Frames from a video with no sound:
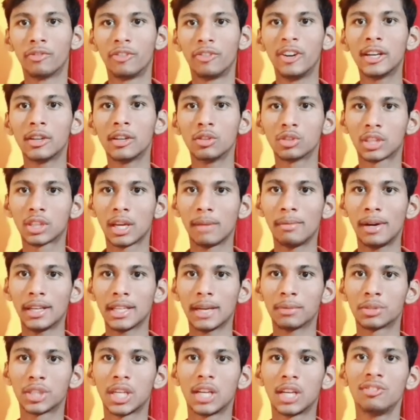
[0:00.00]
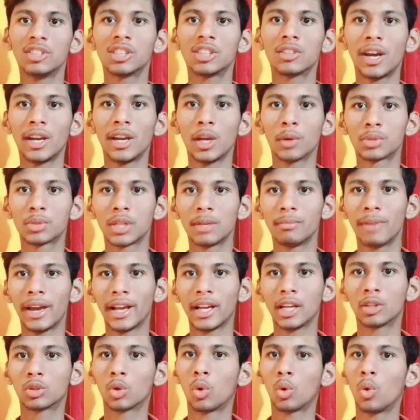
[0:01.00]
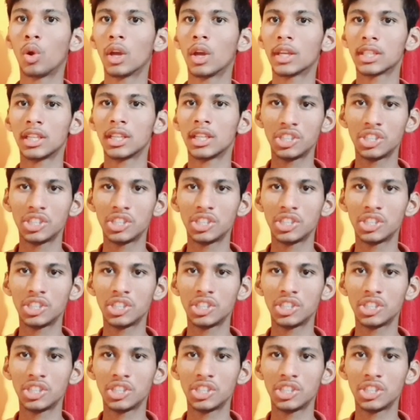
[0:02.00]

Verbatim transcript: फिर उसके बाद आप सर्विस वाले ऑप्शन में आएंगे थोड़ा